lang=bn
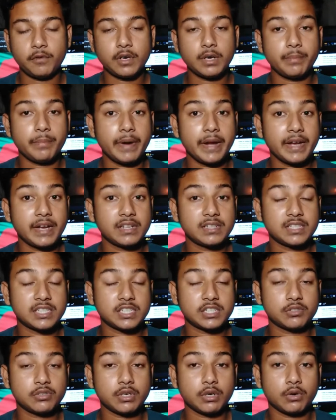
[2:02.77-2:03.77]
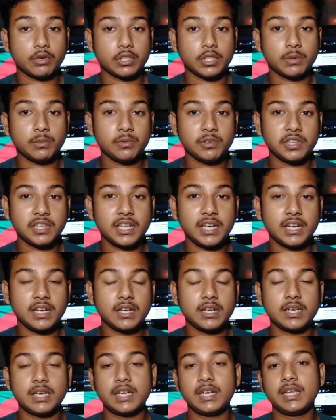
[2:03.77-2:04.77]
ফোনটির ব্যাটারি সেকশনে কথা বলতে
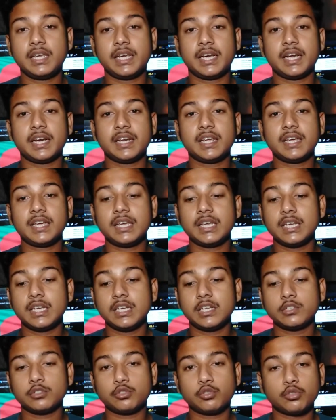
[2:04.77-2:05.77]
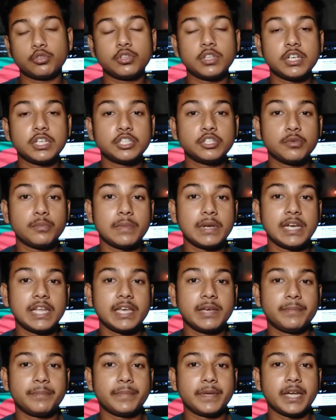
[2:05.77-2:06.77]
গেলে এখানে ছত্রিশশো মিলি
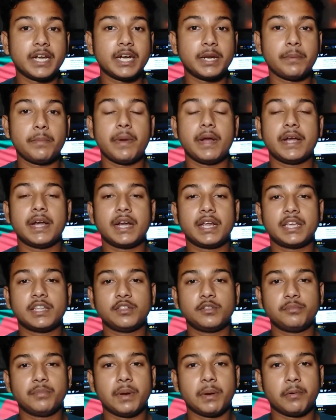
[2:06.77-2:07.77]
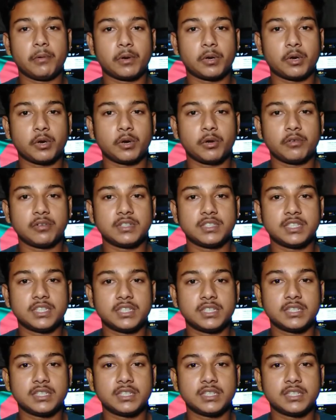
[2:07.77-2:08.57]
এমপিআরের ব্যাটারি কিন্তু ব্যবহার করা হয়েছে